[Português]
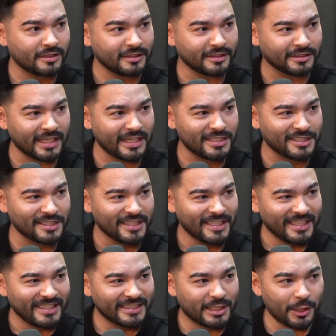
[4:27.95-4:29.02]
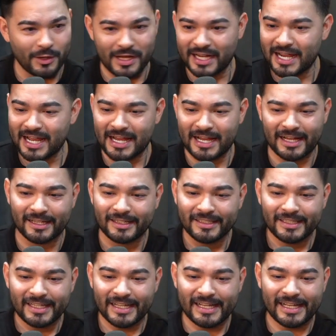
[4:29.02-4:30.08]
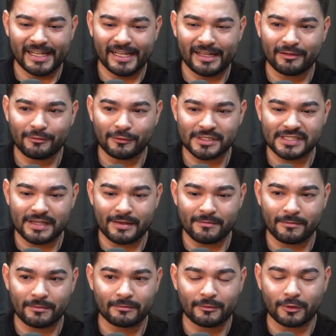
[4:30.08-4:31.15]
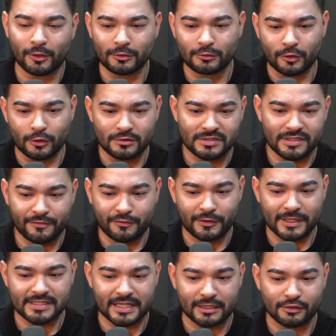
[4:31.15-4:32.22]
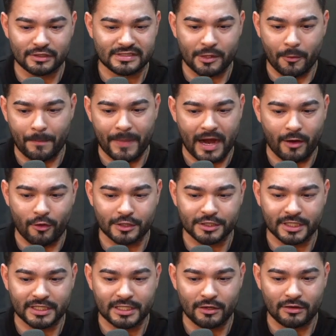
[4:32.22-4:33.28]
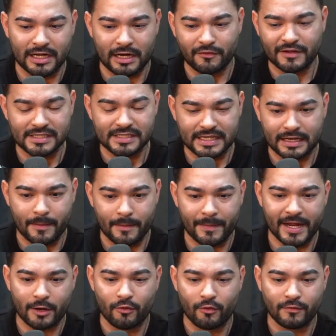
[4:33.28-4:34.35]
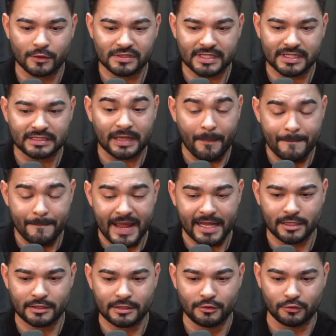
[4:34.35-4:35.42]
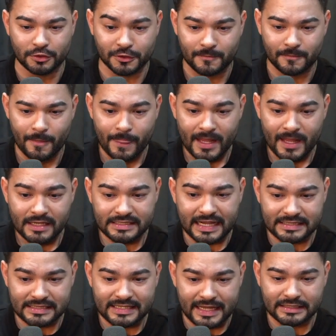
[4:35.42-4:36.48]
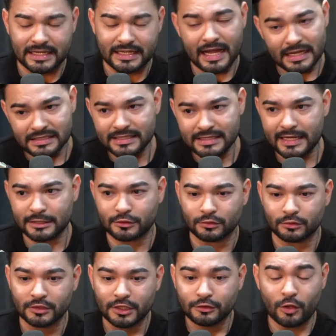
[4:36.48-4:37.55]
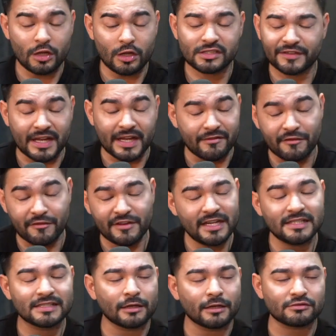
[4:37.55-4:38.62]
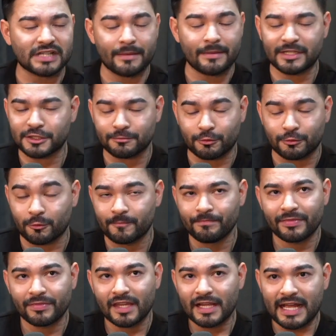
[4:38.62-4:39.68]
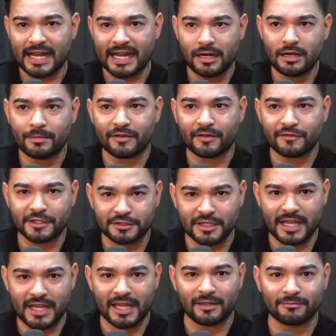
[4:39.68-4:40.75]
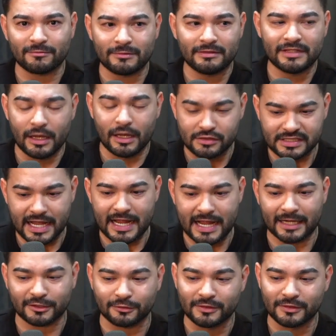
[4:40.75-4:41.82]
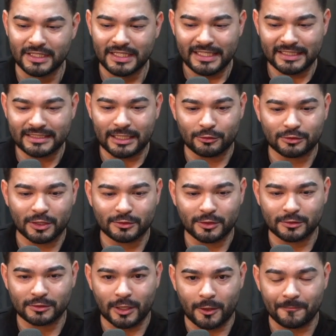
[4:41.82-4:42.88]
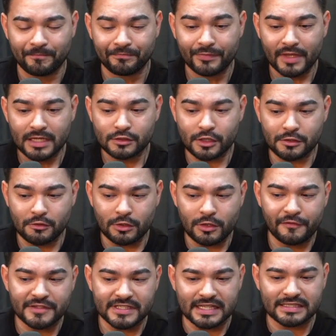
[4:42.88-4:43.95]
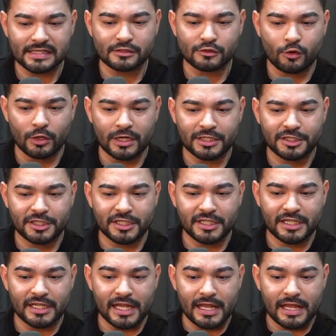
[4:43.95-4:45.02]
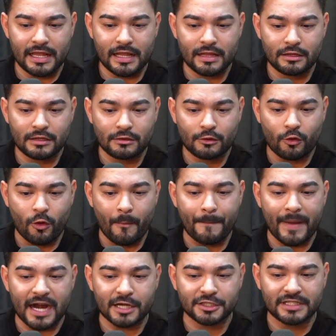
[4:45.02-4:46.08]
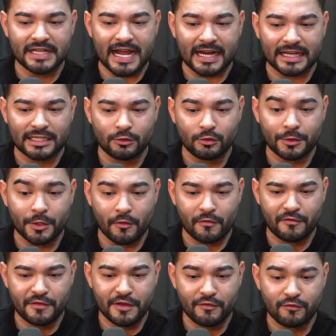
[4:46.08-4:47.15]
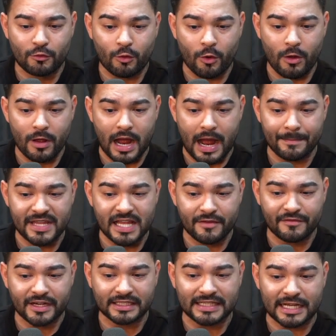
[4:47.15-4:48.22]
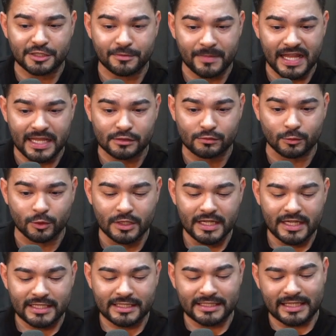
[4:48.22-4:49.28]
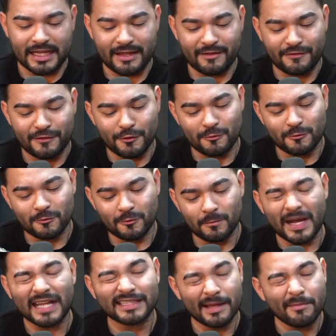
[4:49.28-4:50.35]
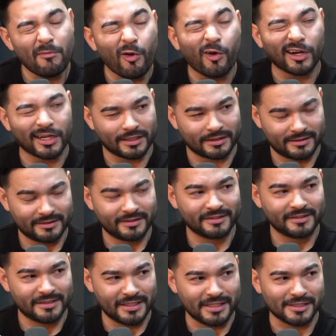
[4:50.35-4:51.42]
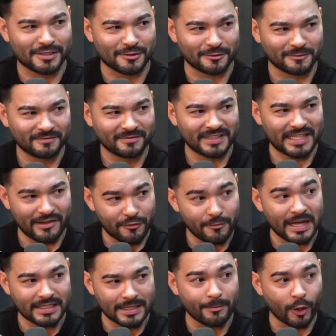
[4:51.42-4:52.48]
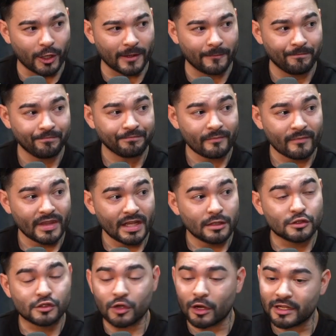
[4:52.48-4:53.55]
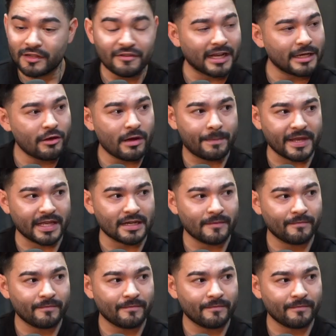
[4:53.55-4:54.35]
Entende? Então era. É, você. To, todos os influenciadores têm um pacote aqui, eu quero fazer a campanha com você também, Yudi. Você aceita? Ah, aceito. Nossa, ficava felizão, sabe? Tipo, caramba, fechei, deu certo e tal, tal, tal, tal. Só que quando eu fiz essa escolha de compartilhar aquilo que eu vivo, a minha verdade mesmo, teve um, uma demora nisso. Teve uma demora. Uh -huh. Só que valeu a pena.